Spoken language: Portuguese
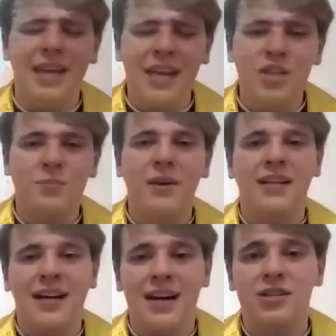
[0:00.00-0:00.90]
tende
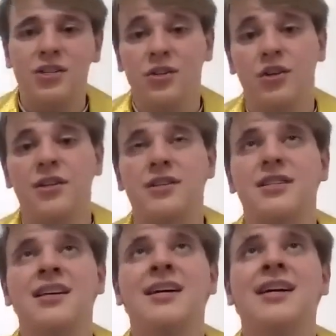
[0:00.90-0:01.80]
piedade de
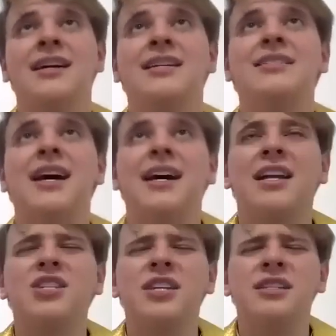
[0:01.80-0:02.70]
nós.
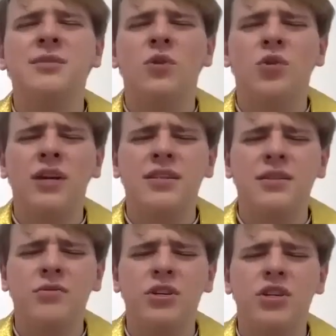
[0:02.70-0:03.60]
Sacratíssimo
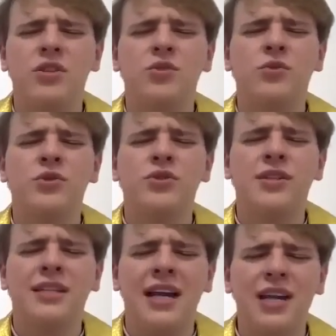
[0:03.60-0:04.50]
coração de
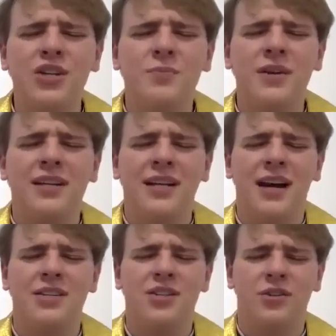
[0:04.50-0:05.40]
Jesus, tende
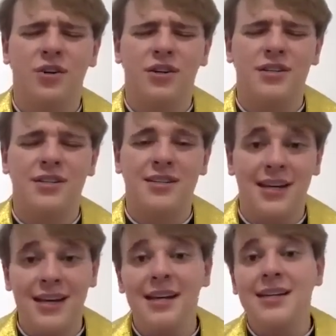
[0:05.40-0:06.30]
piedade de nós.
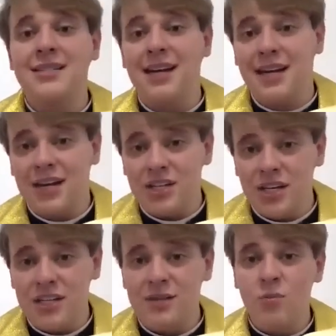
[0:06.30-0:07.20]

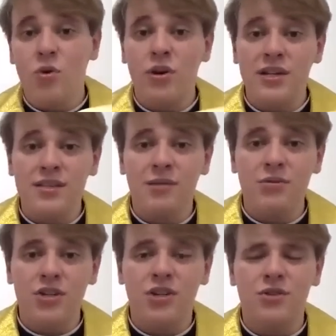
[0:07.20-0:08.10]
Sacratíssimo coração
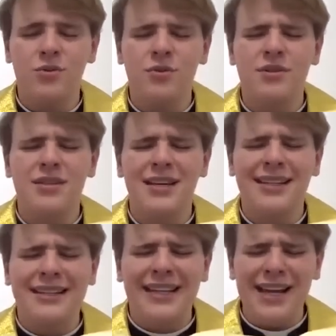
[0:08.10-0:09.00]
de Jesus,
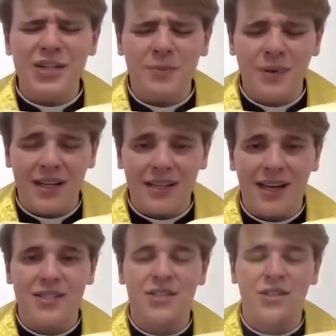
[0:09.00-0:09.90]
tende
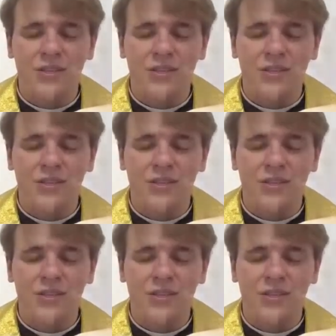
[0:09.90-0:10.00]
piedade de